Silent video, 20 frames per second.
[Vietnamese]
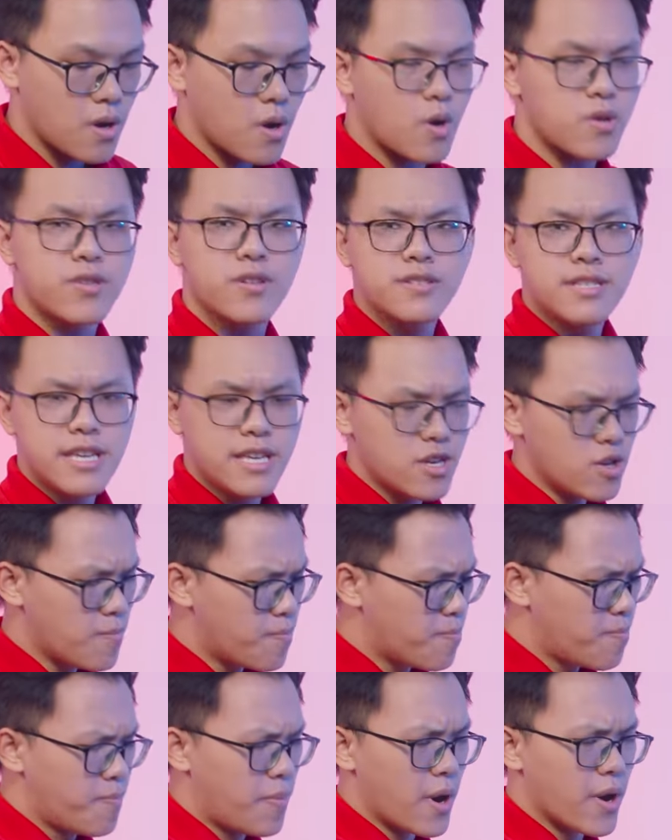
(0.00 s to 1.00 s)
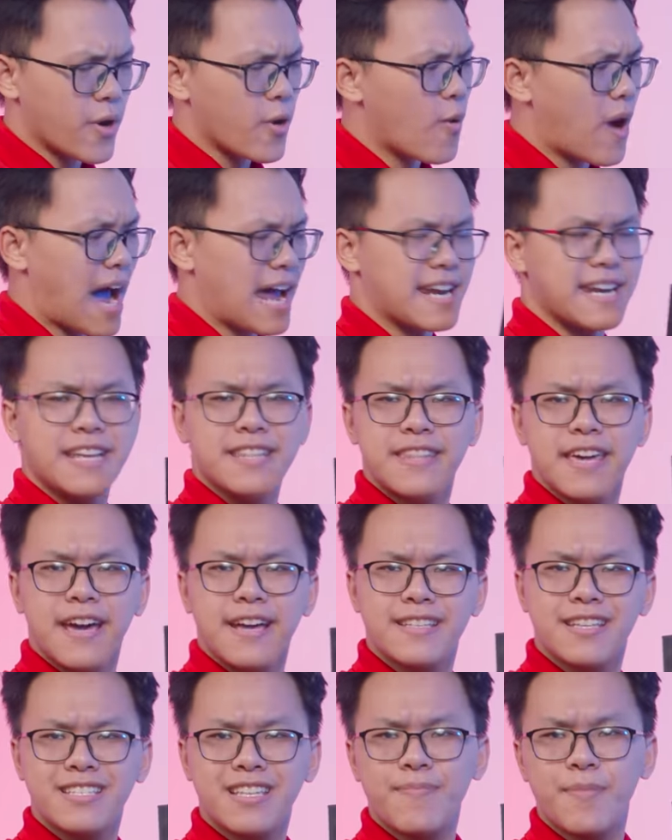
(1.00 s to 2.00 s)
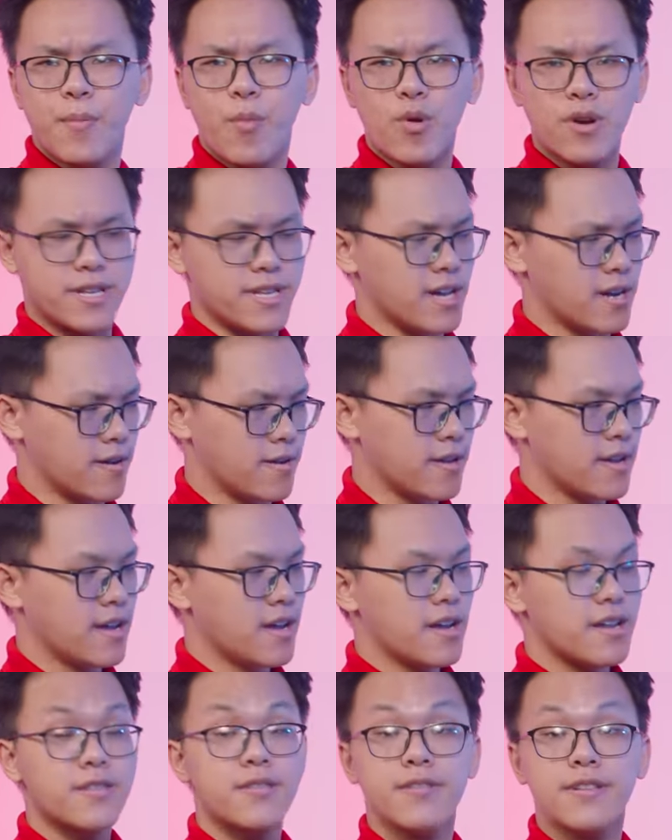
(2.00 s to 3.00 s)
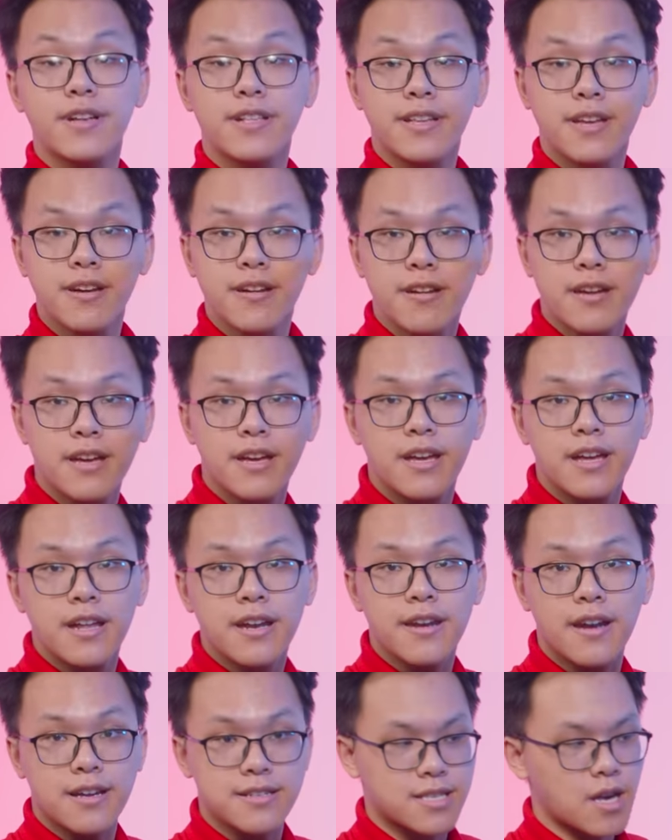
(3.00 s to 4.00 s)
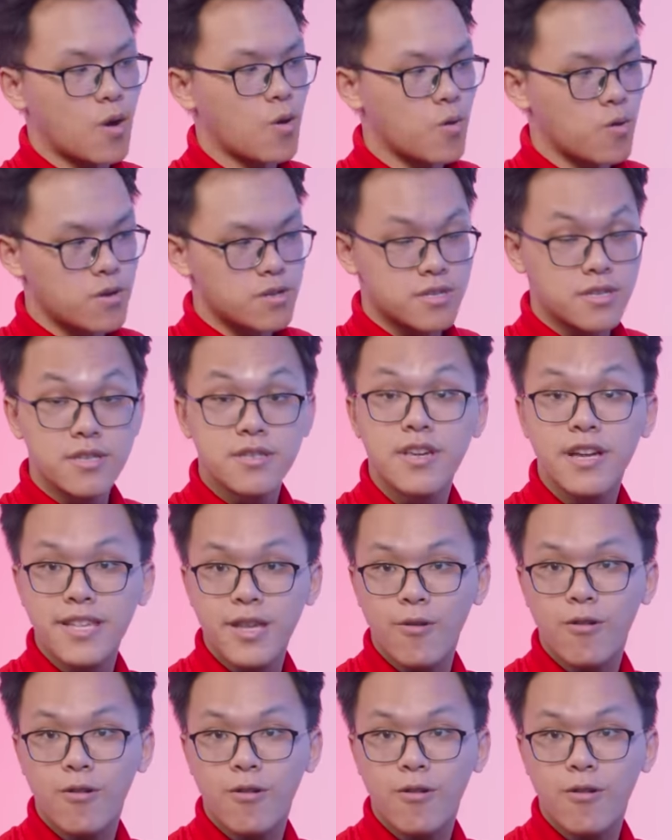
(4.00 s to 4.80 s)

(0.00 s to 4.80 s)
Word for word: có thứ gì nó Pro A đến thế chứ chiếc mainboard này nhỉ thứ nhất nhá Đằng sau rất